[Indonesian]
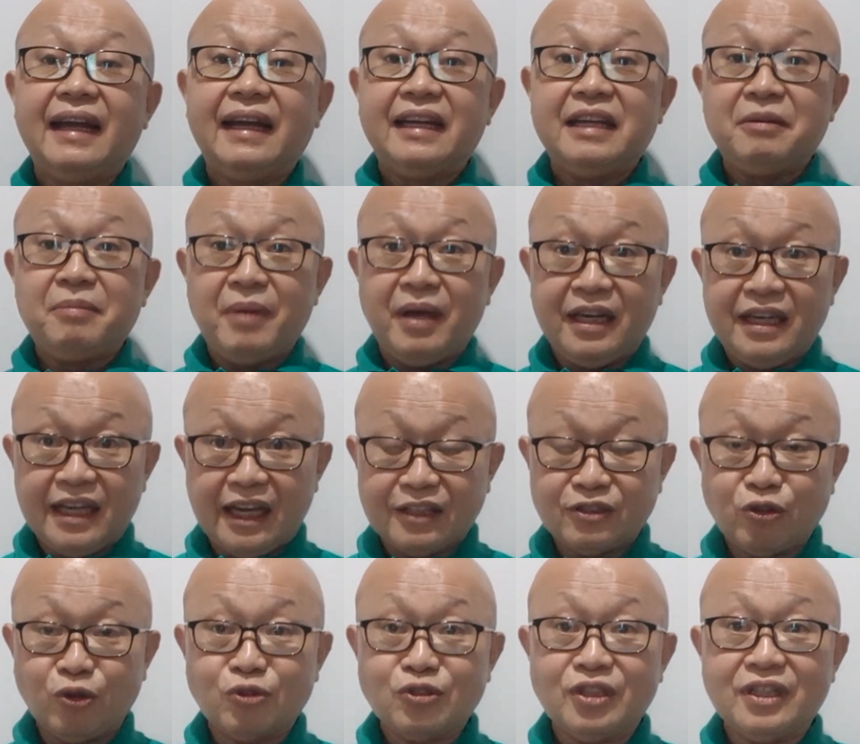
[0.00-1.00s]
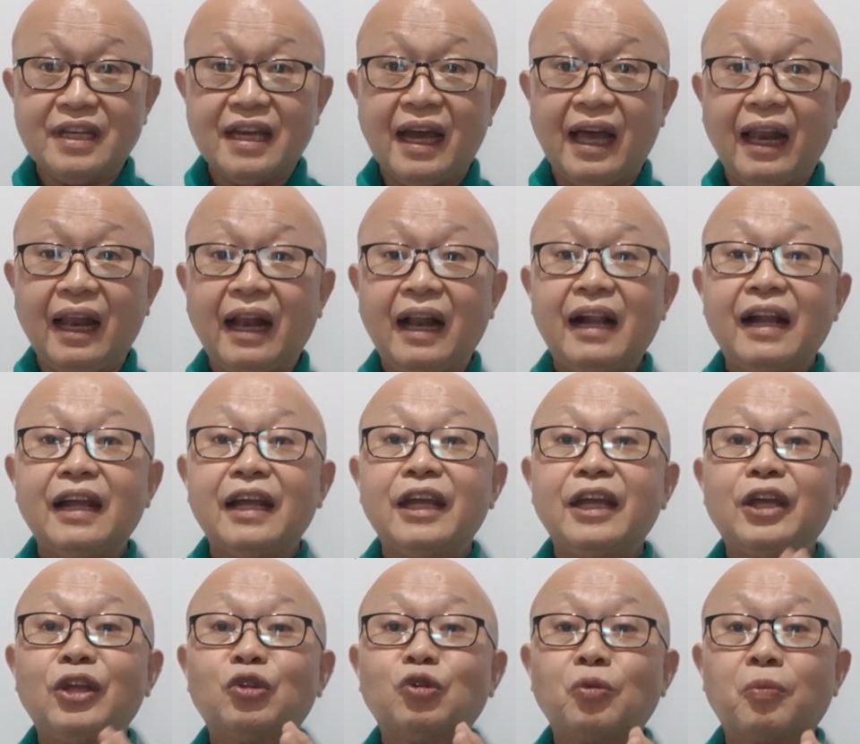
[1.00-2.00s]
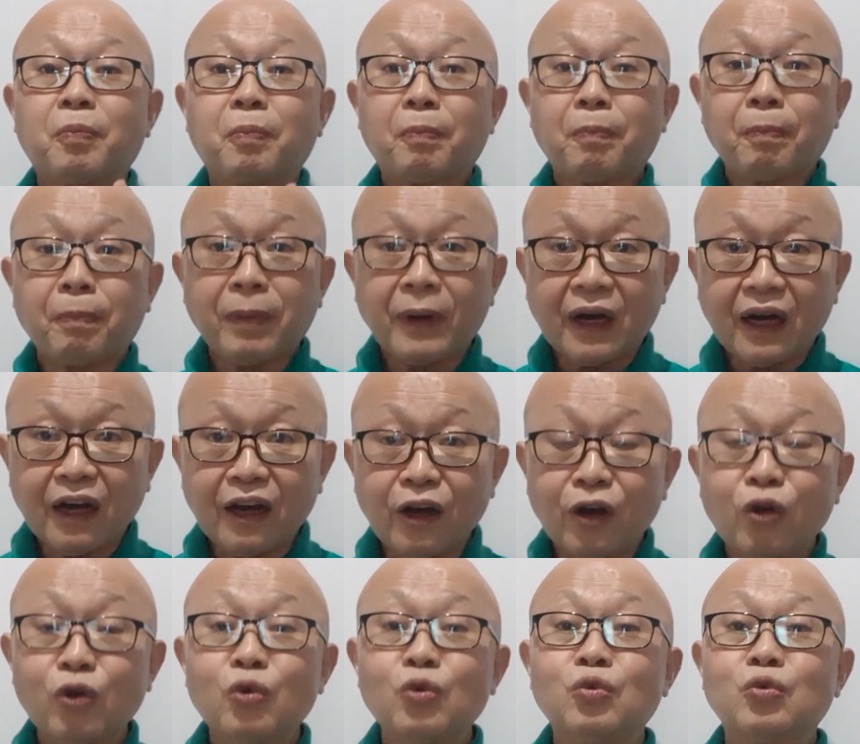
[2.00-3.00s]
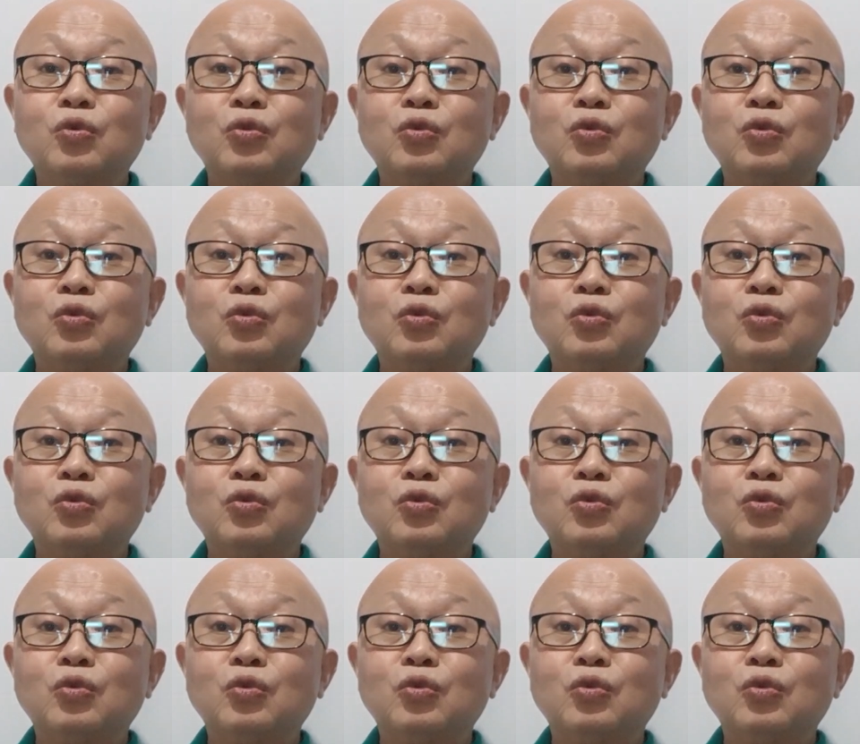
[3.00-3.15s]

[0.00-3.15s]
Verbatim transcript: di media sosial itu perlu